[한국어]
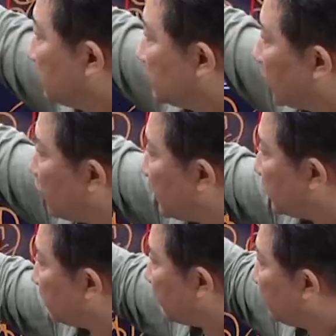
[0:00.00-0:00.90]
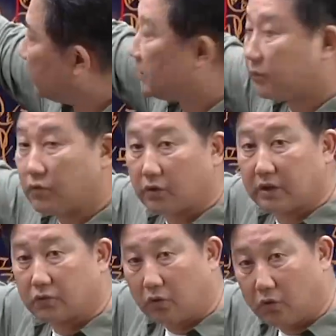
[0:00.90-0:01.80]
채용 관리에서 많이 이런 거 없고요.
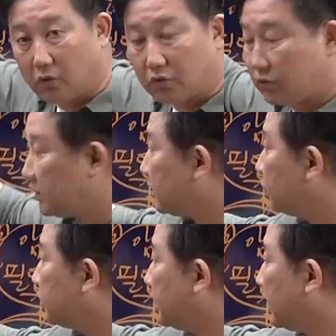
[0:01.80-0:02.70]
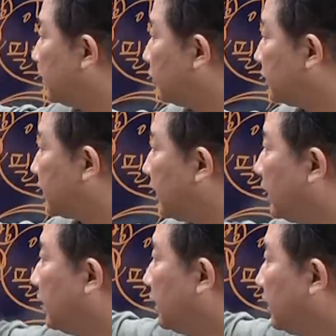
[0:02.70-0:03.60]
그냥 골고루 여섯 문제가
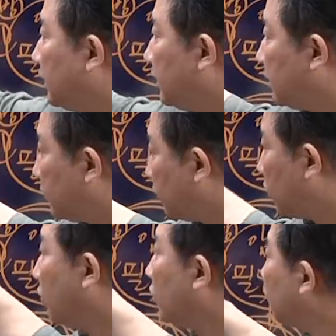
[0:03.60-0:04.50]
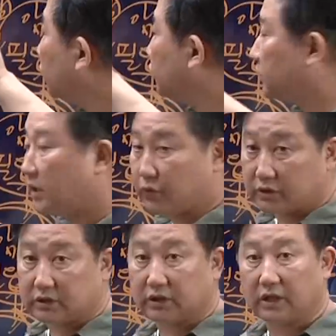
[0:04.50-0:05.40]
놓으니까 골고루 출제되고
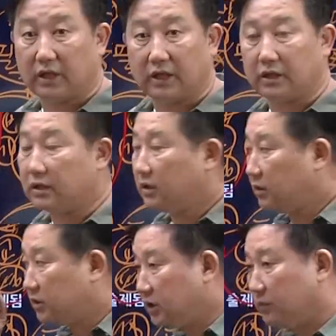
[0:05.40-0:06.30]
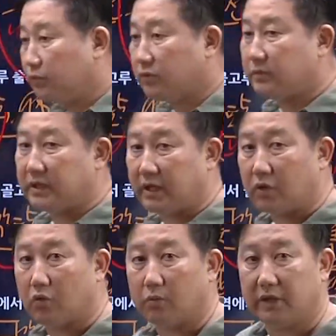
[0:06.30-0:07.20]
있으니까 어두운 부분만
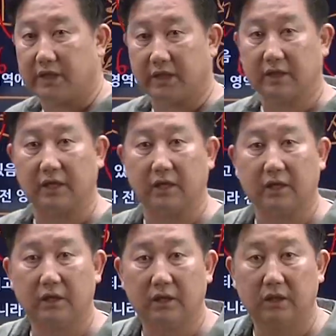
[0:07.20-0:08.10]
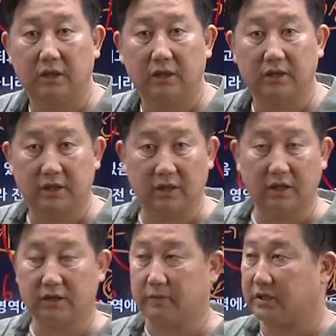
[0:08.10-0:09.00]
내가 공부해야 되겠다. 이런
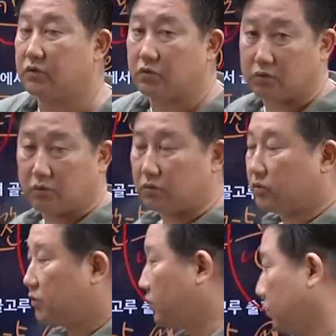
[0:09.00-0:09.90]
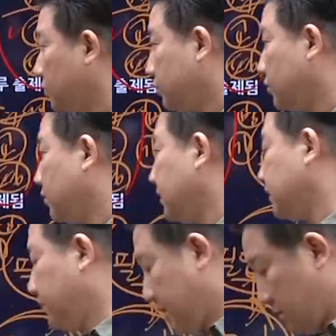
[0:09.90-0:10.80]
생각하지 마시고 골고루
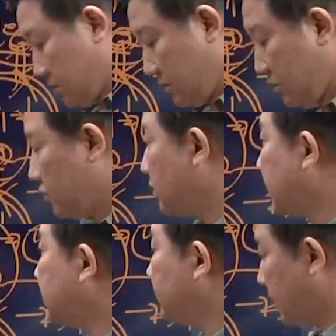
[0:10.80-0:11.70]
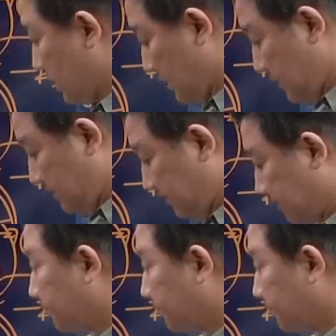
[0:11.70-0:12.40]
공부하시면 좋을 것 같습니다.